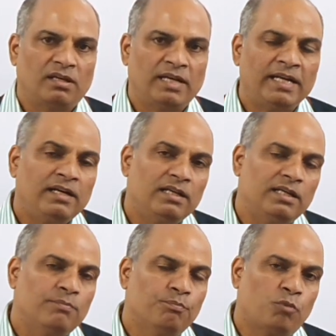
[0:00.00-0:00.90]
एंड
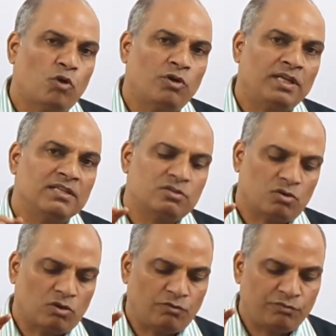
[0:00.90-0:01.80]
इंपॉर्टेंस
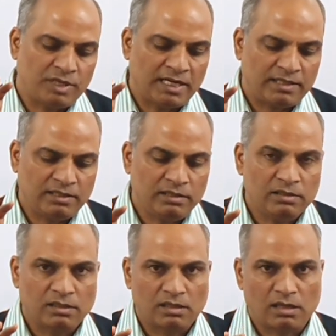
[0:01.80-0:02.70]
ऑफ दैट
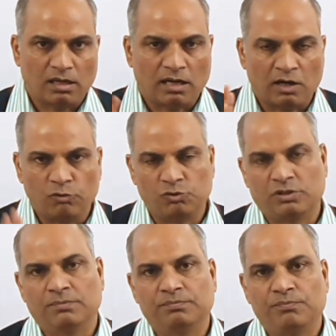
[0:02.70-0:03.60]

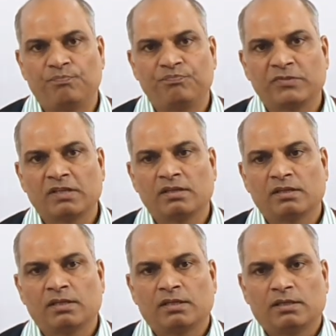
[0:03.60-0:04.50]
आउटकम
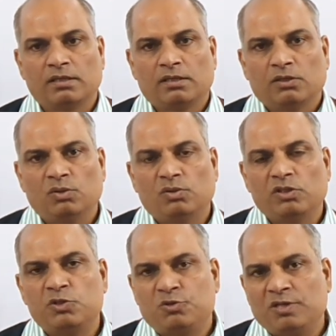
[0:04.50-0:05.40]
तो
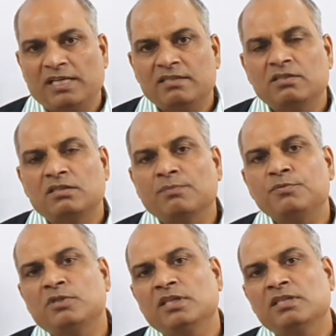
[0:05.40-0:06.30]
स्ट्रेस
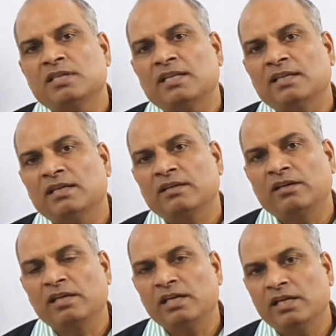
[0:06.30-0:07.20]
सबसे ज़्यादा
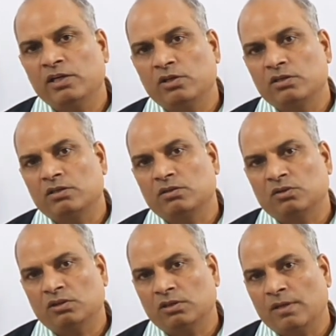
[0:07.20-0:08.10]
क्रिएट
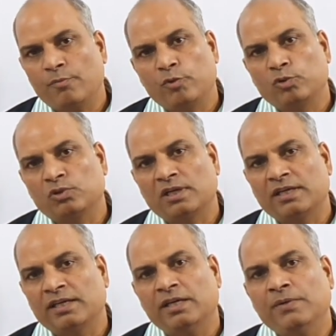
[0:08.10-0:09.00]
तब होता
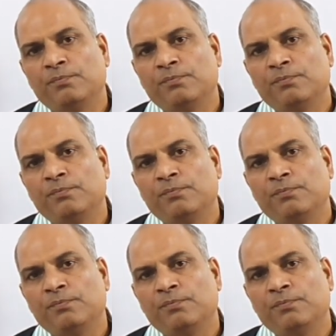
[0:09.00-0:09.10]
है